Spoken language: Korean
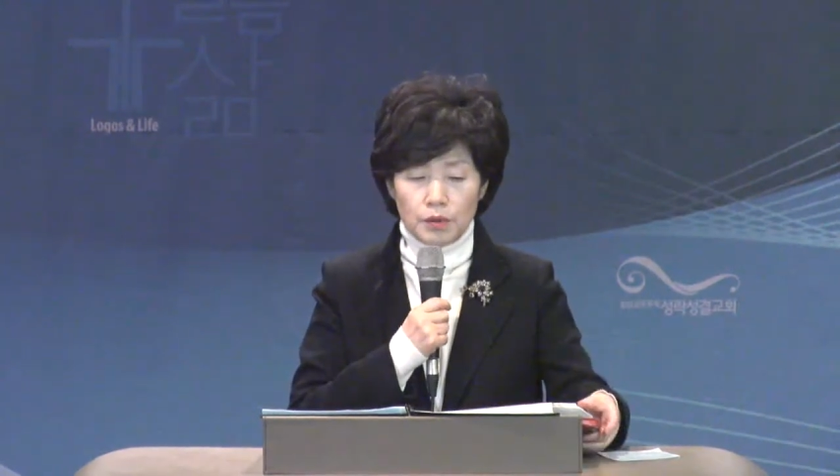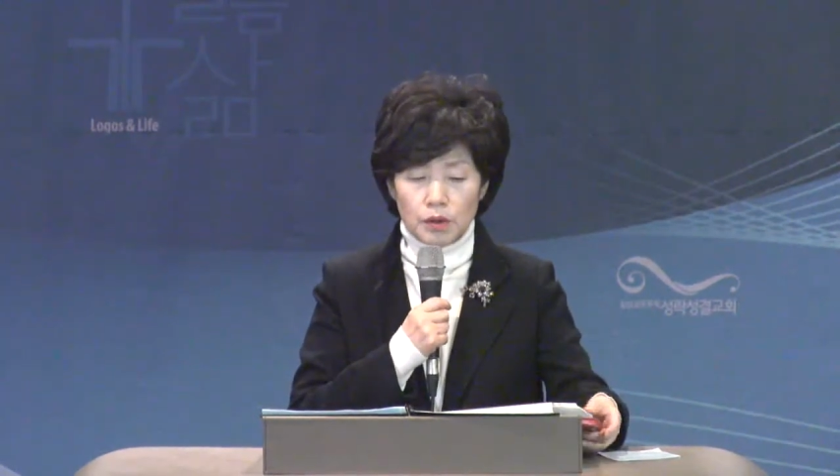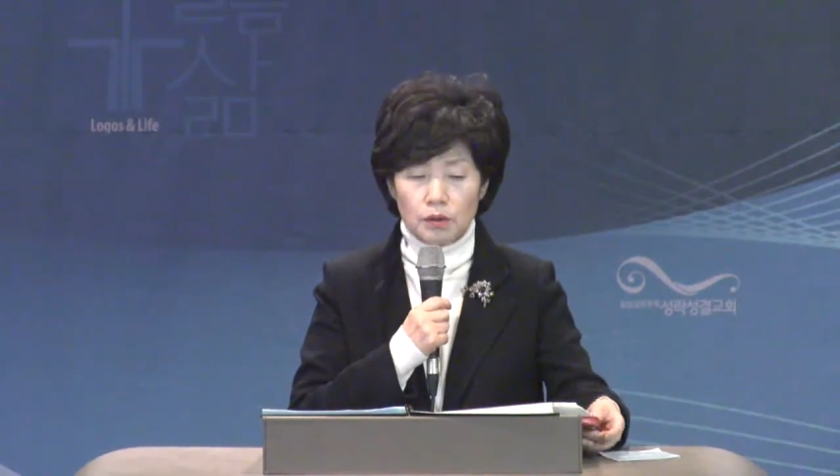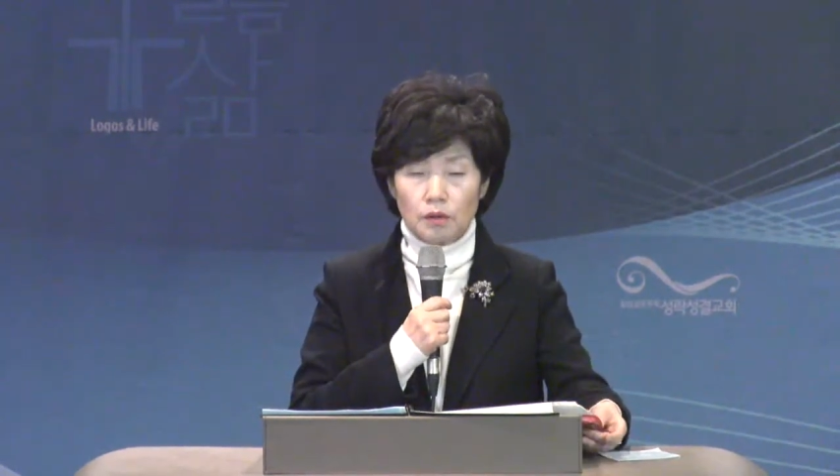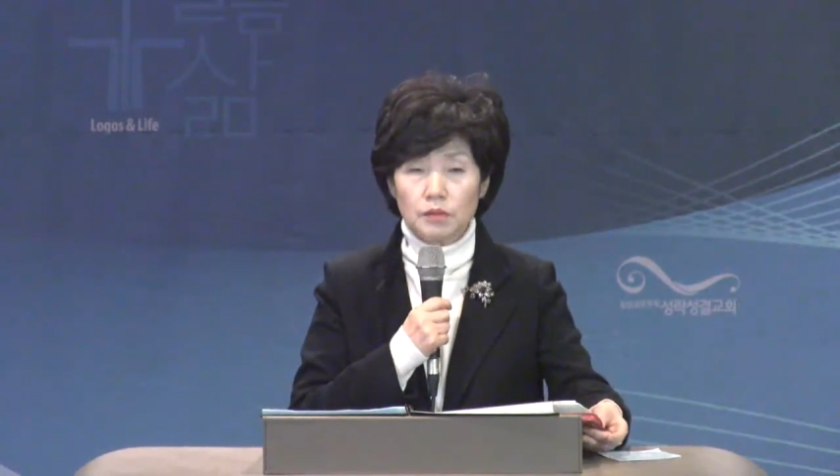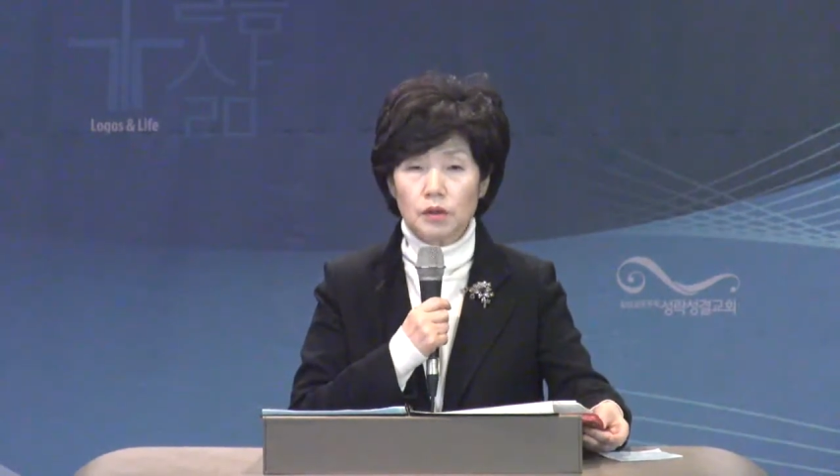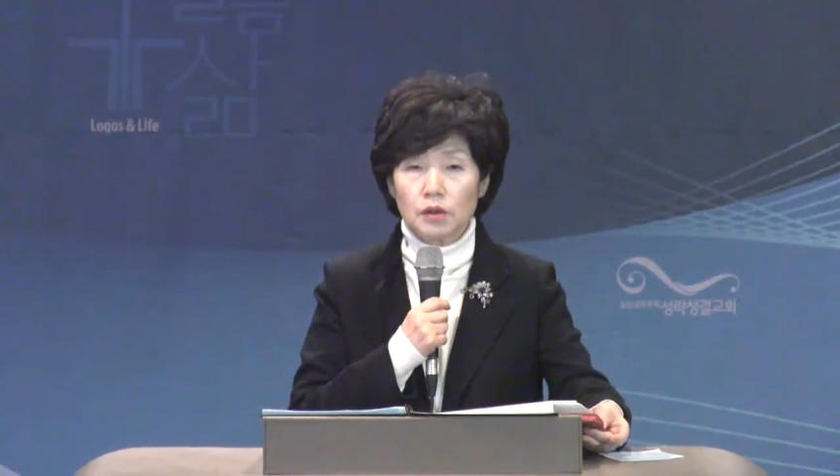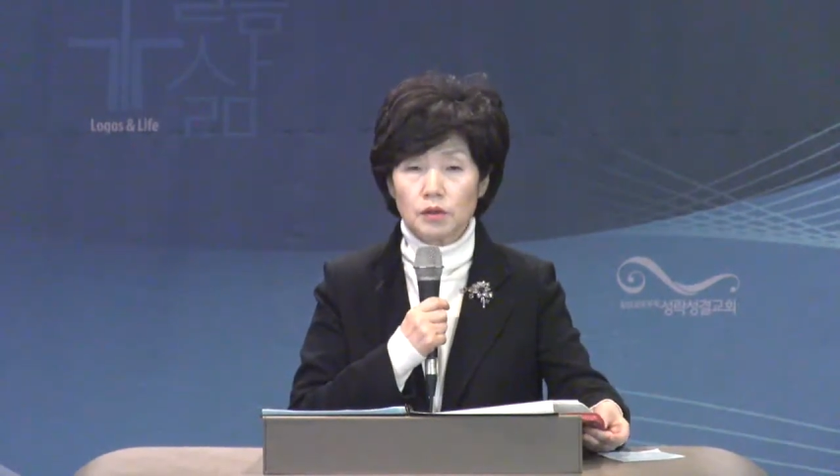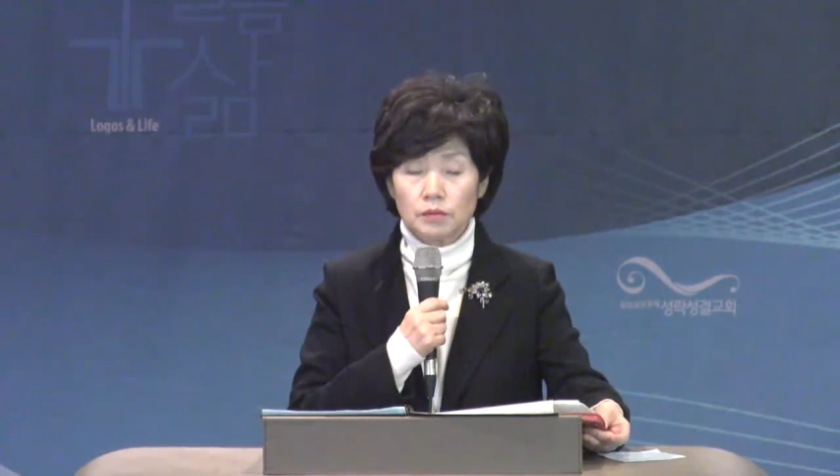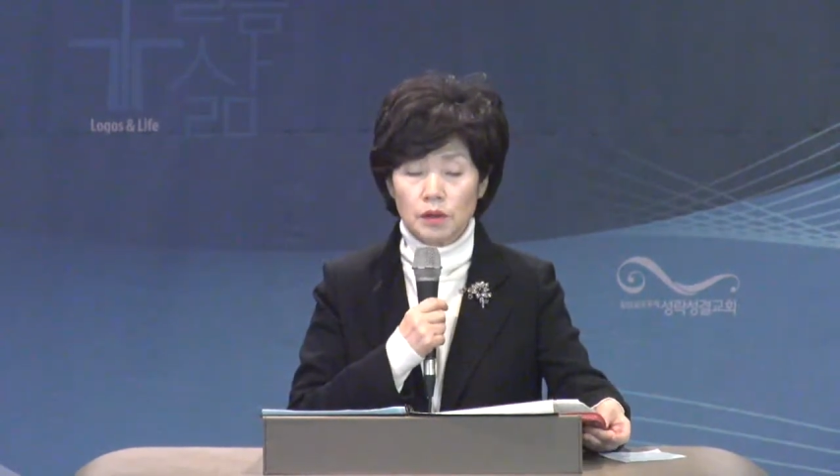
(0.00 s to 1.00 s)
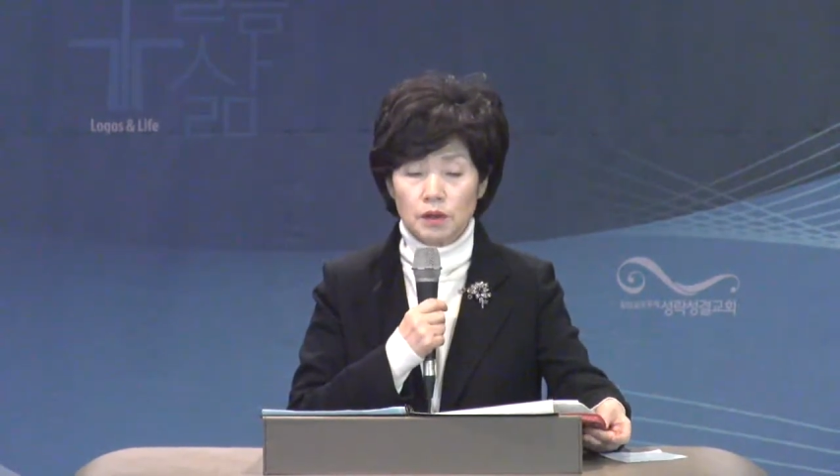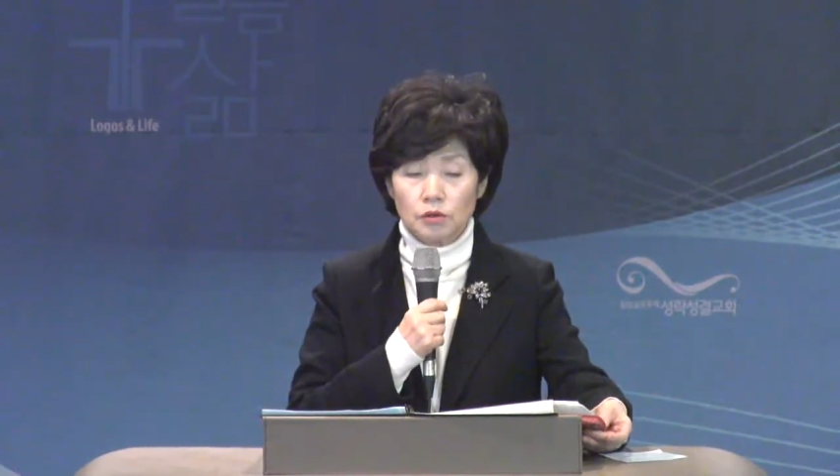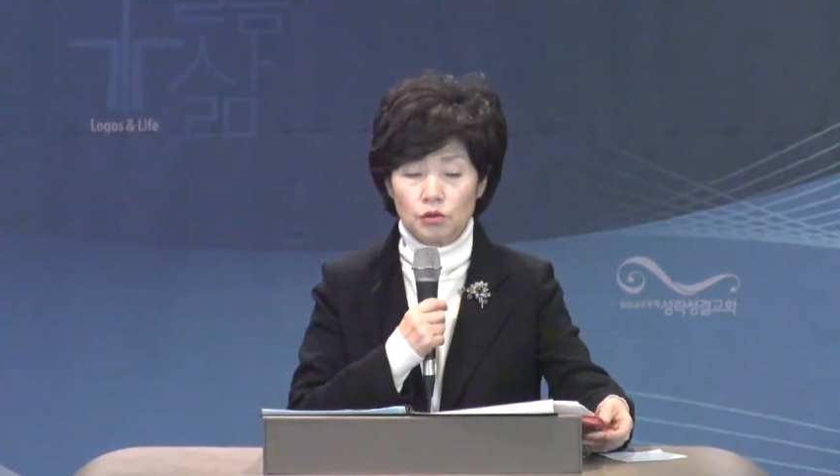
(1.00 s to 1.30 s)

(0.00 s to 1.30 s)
필요가 없는 것입니다.